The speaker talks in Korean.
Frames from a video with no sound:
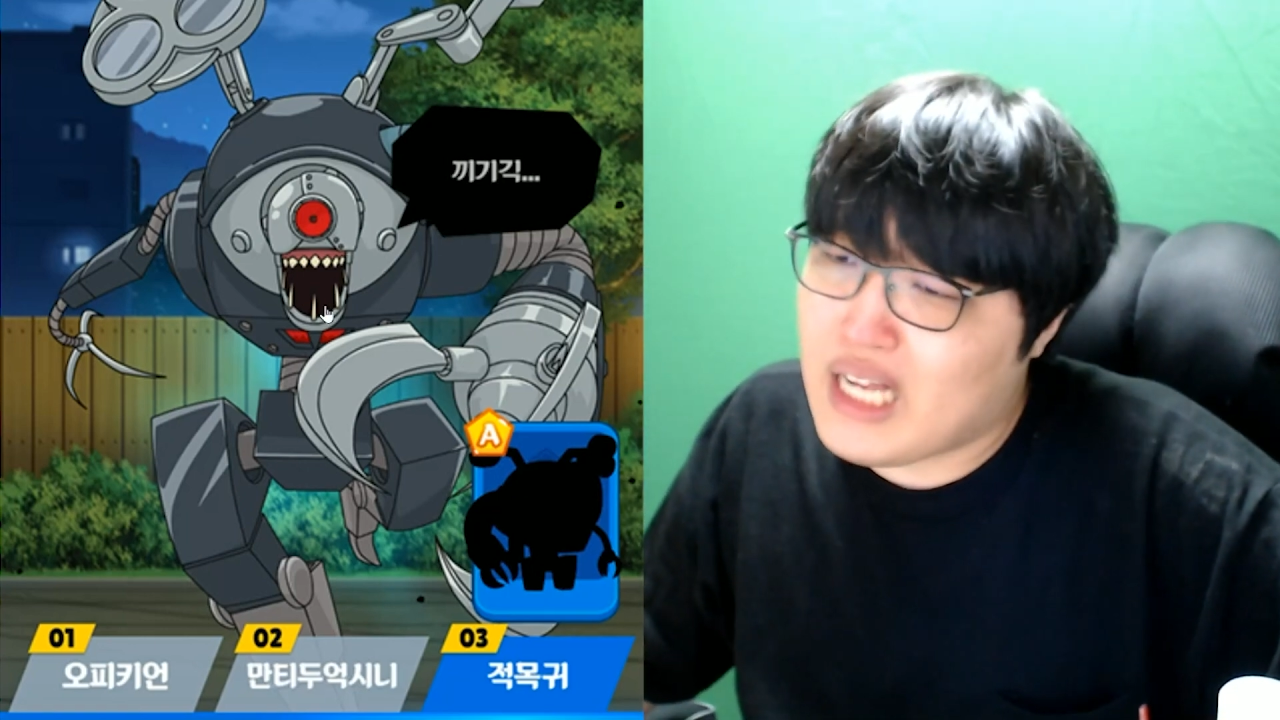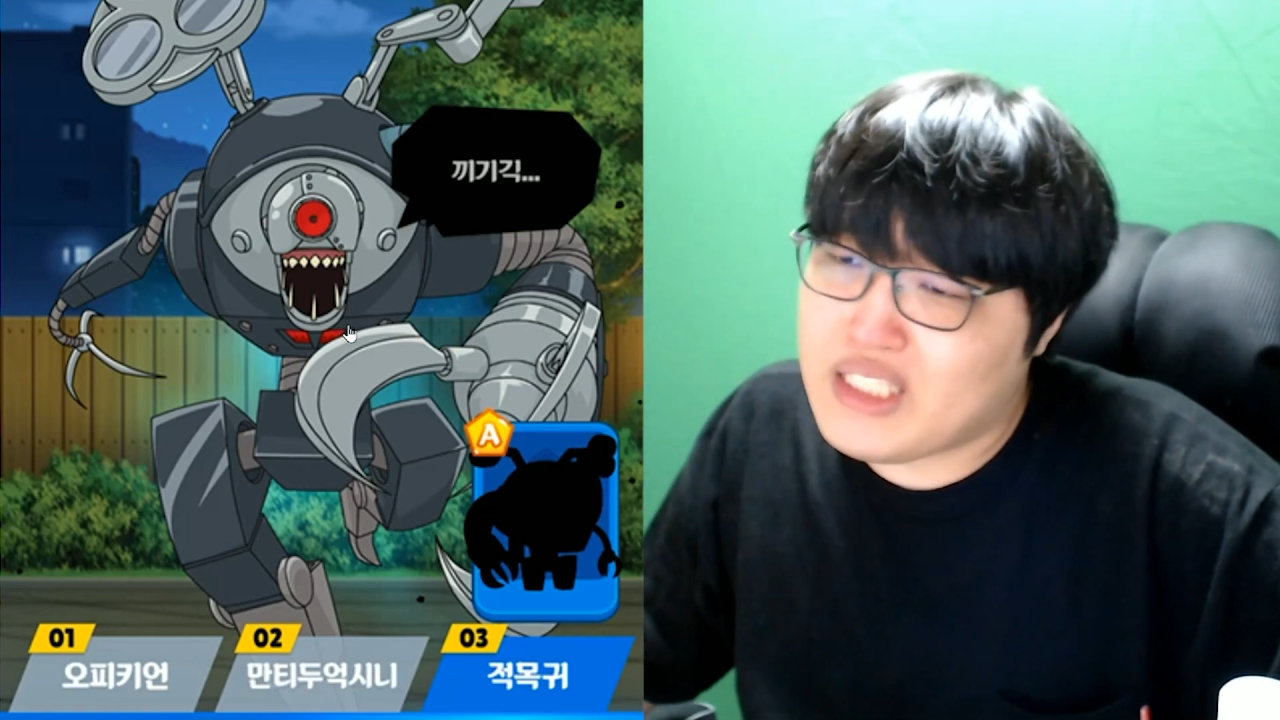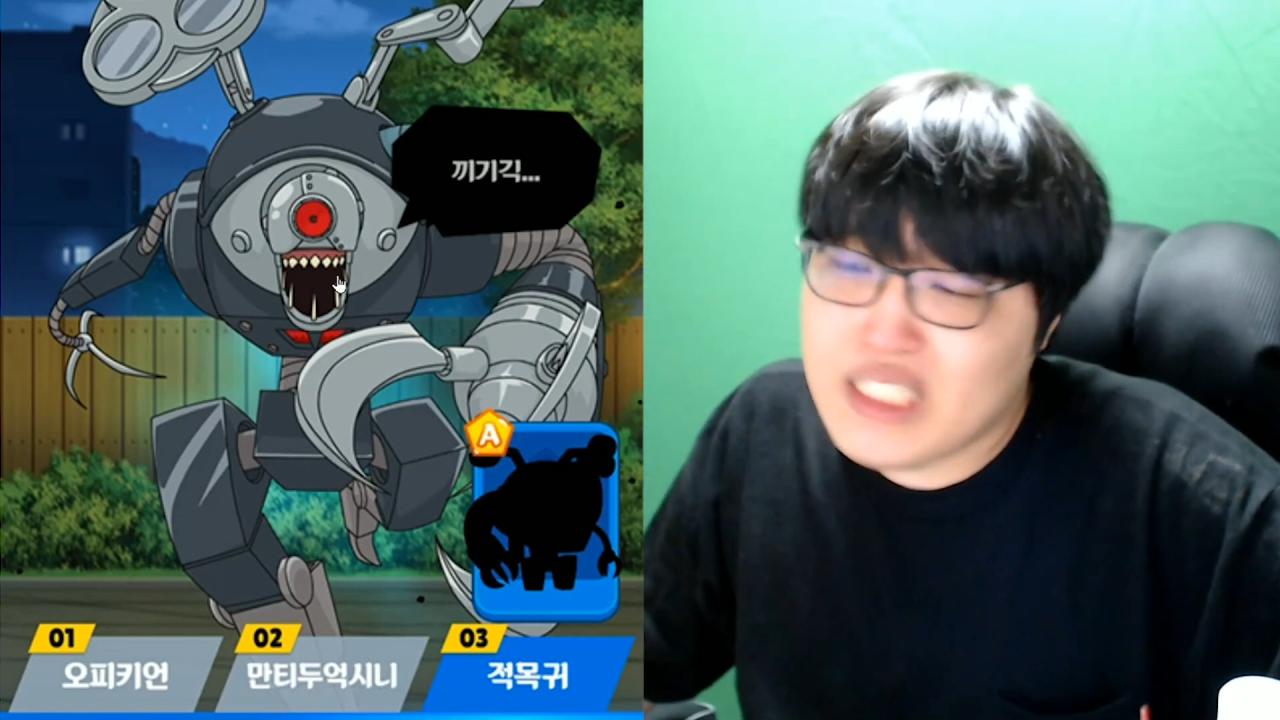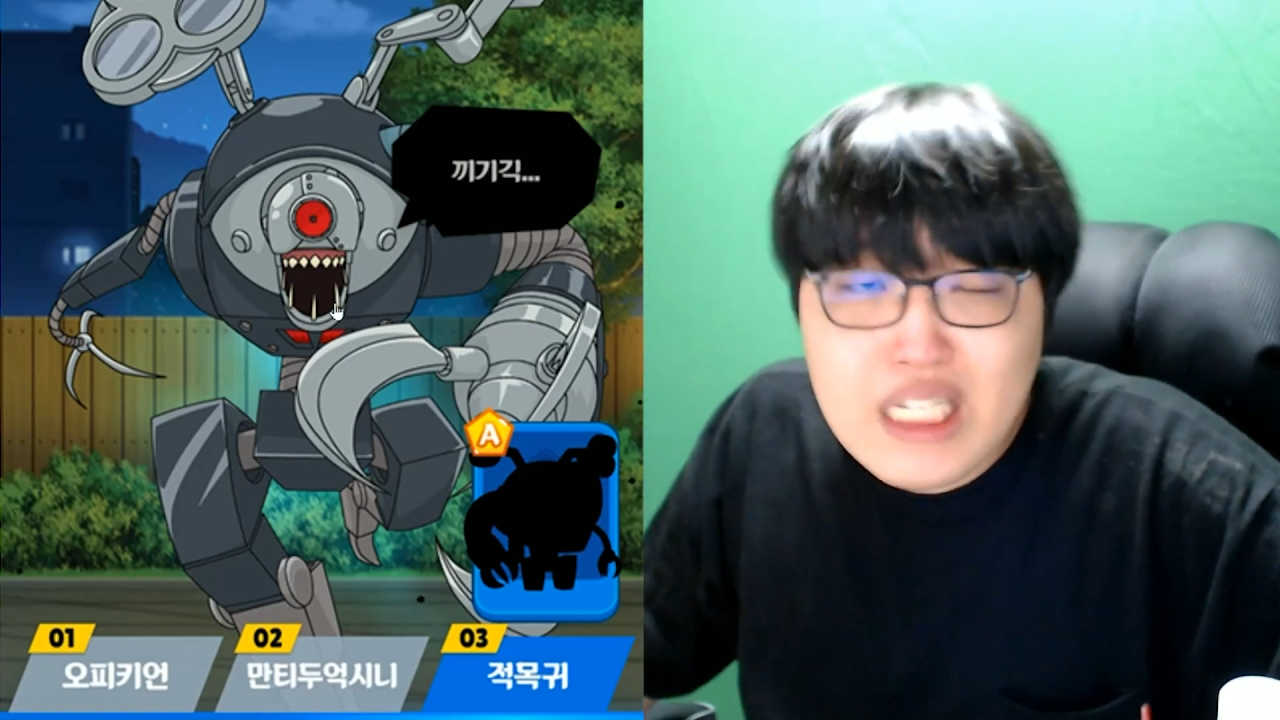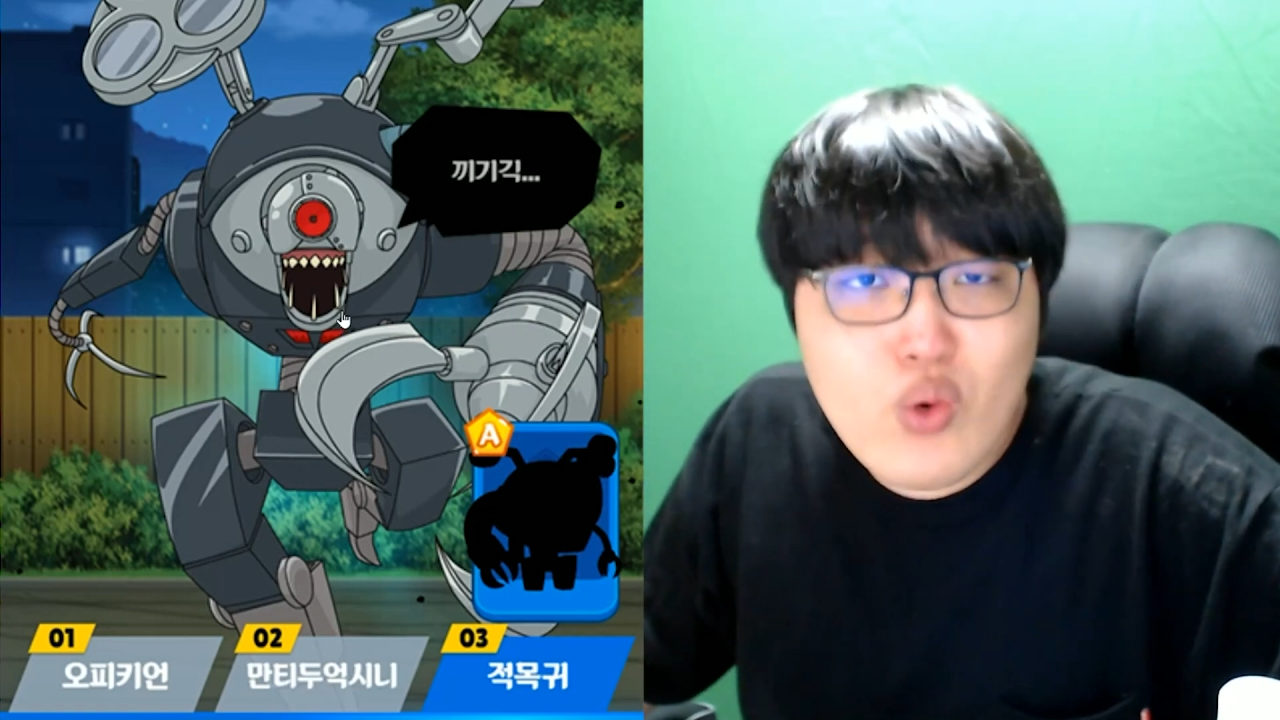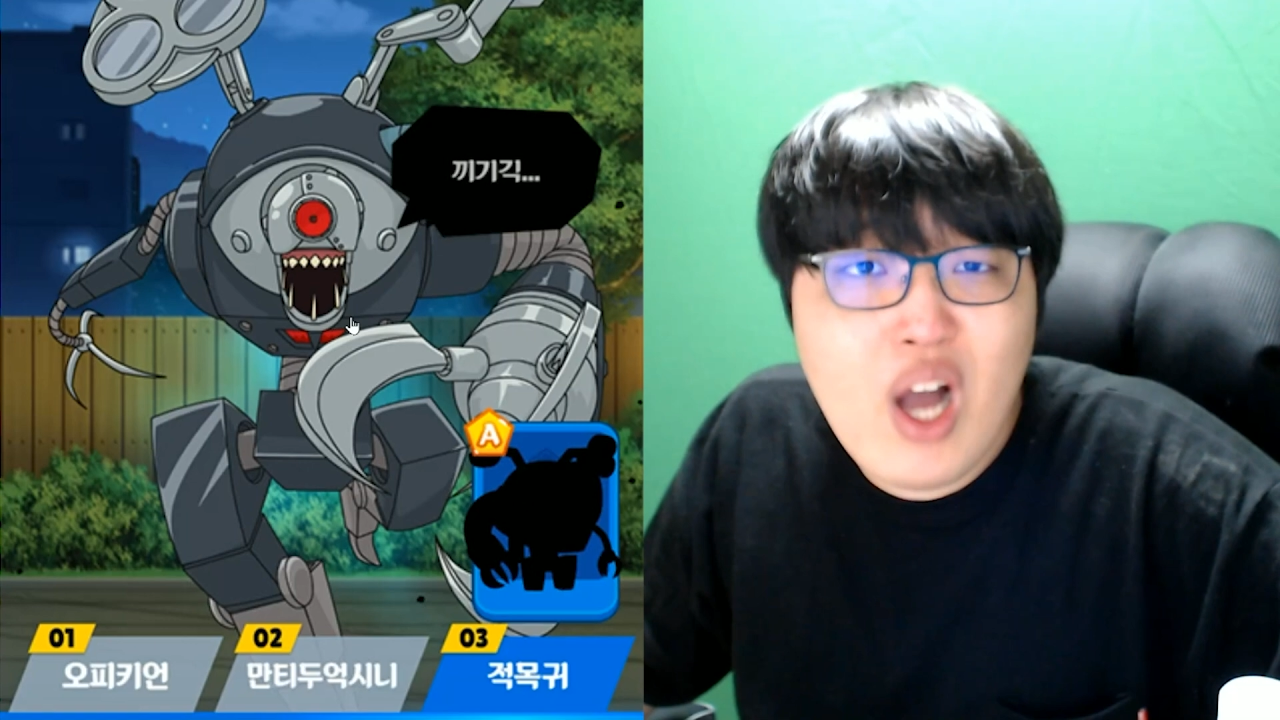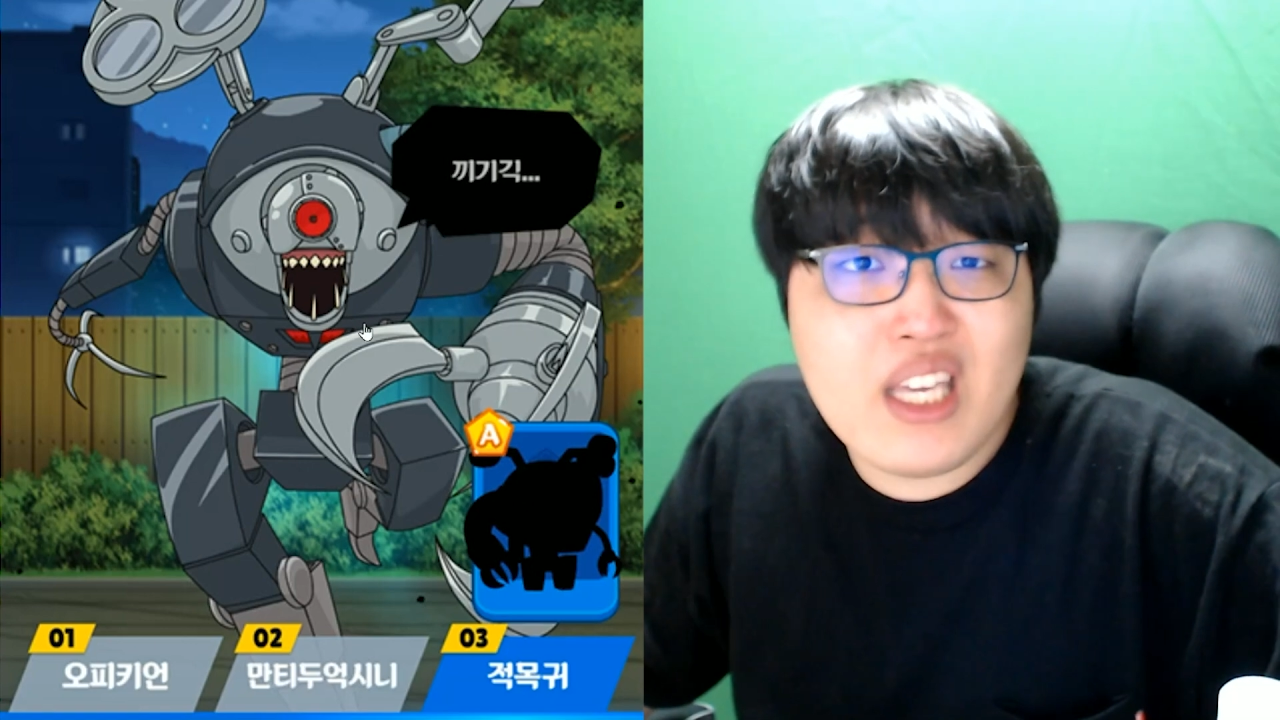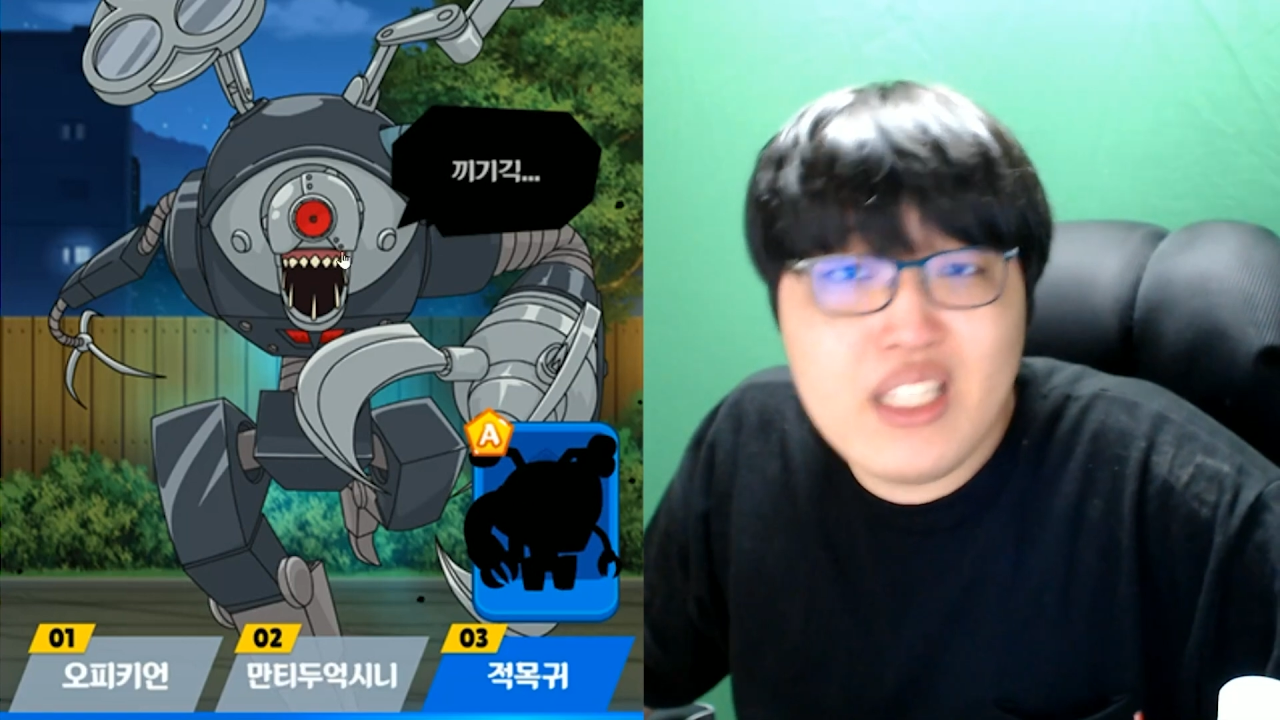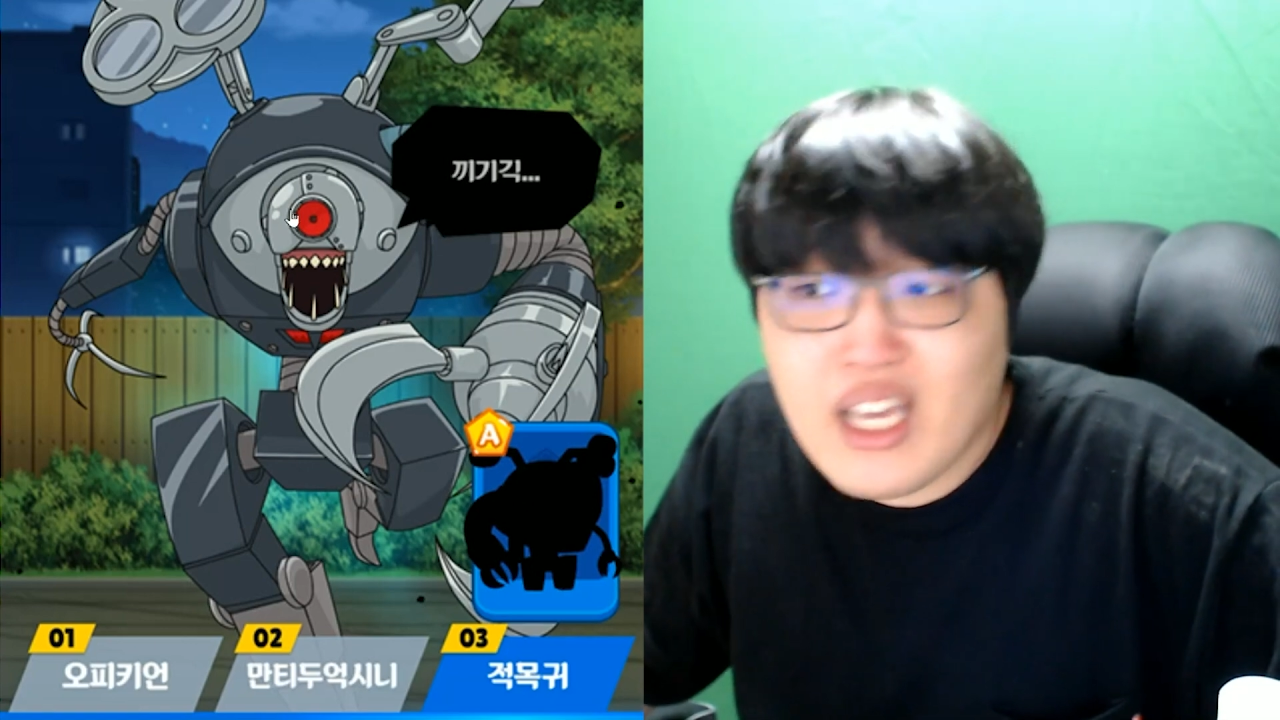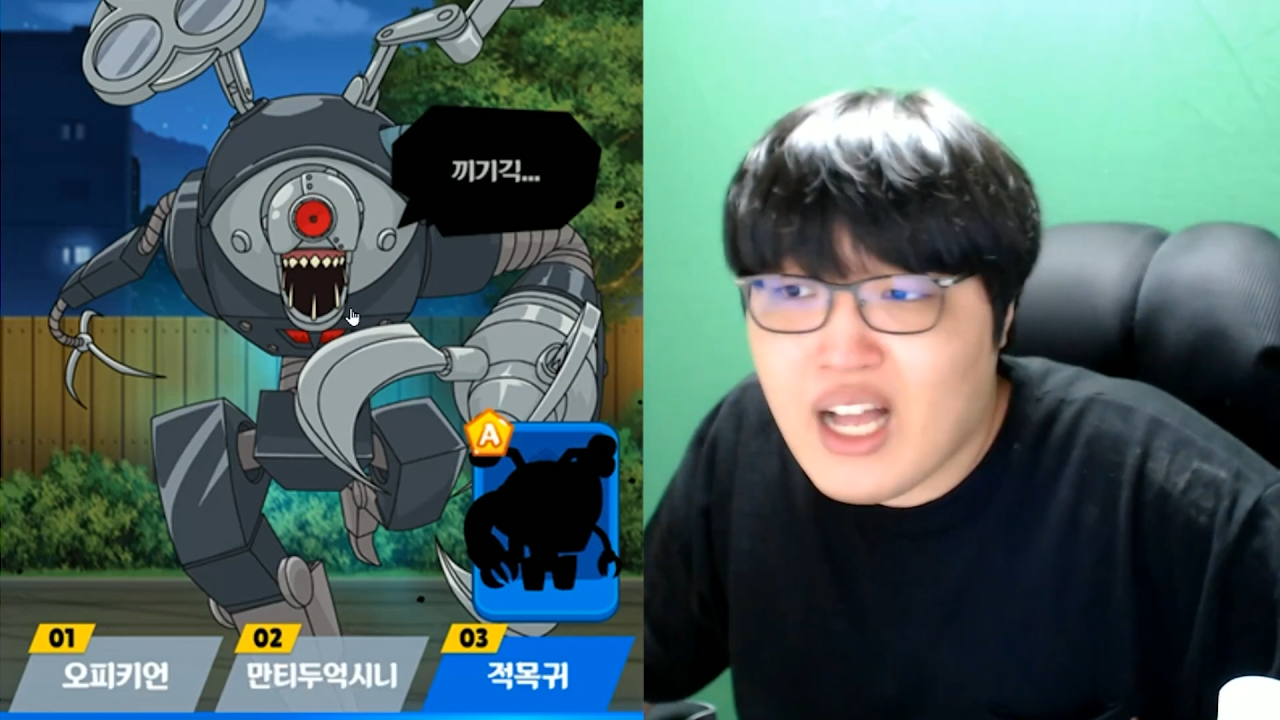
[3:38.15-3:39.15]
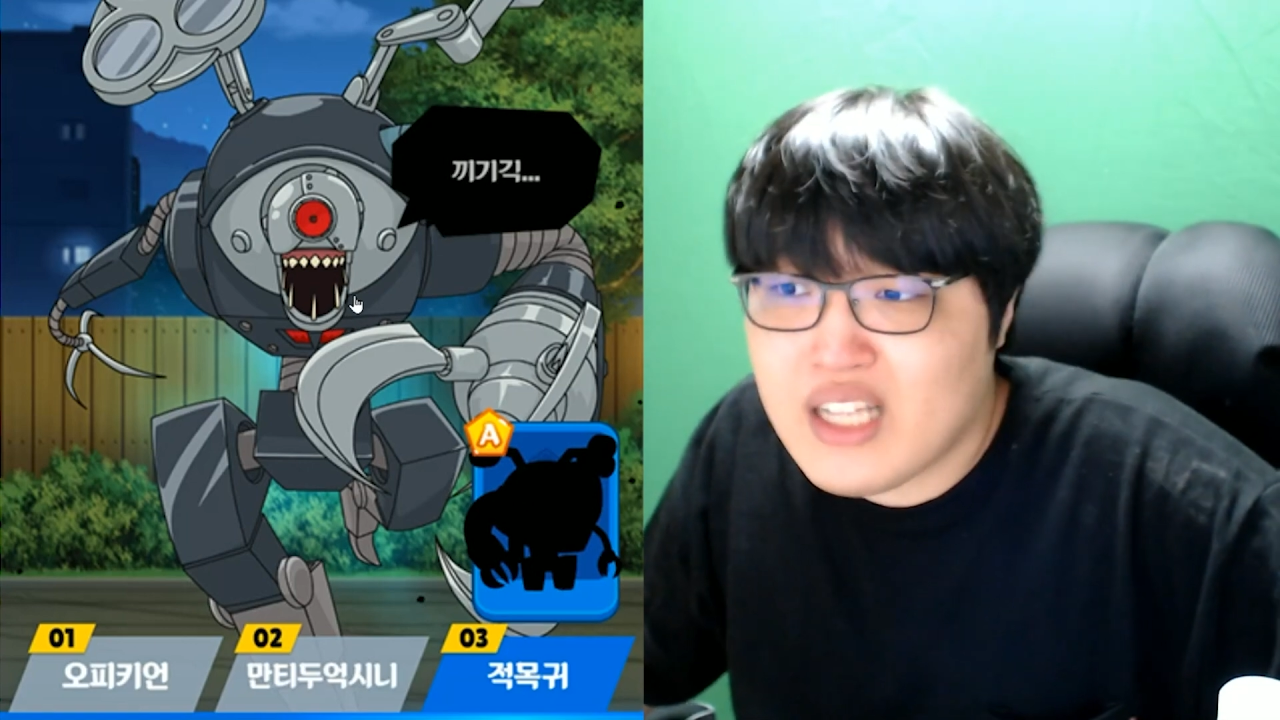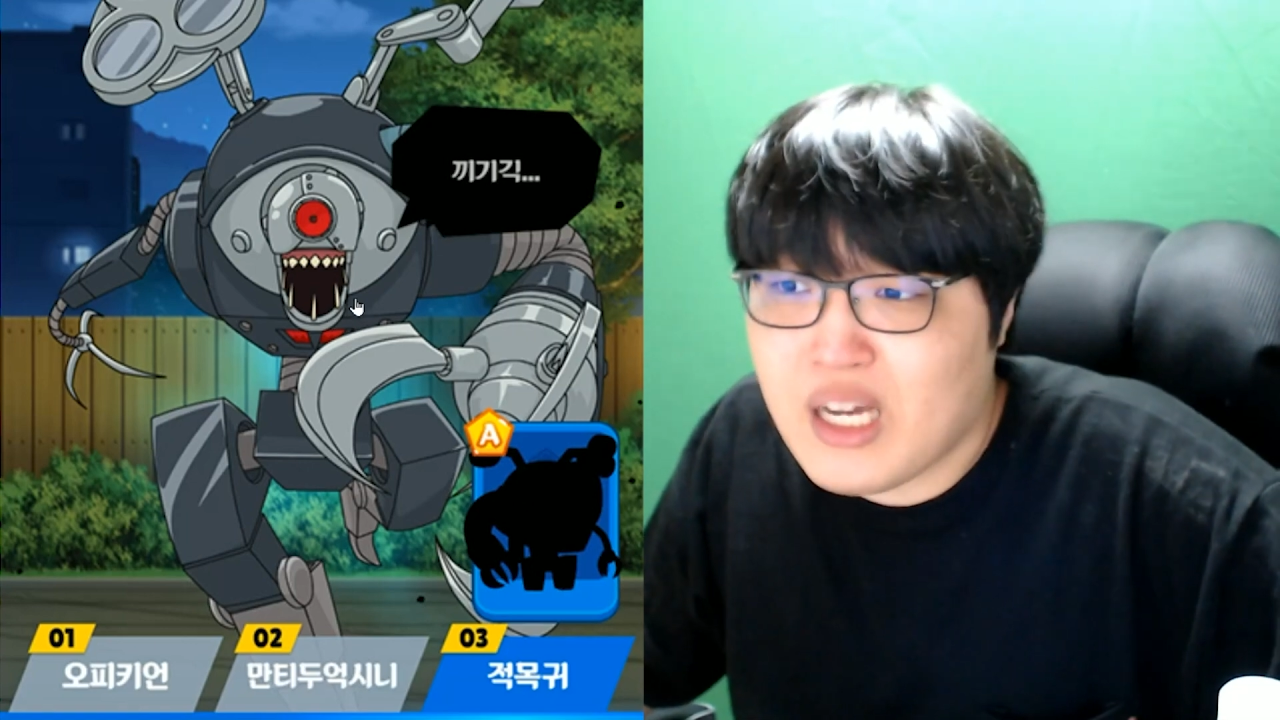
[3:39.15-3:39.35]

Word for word: 치과 기계까지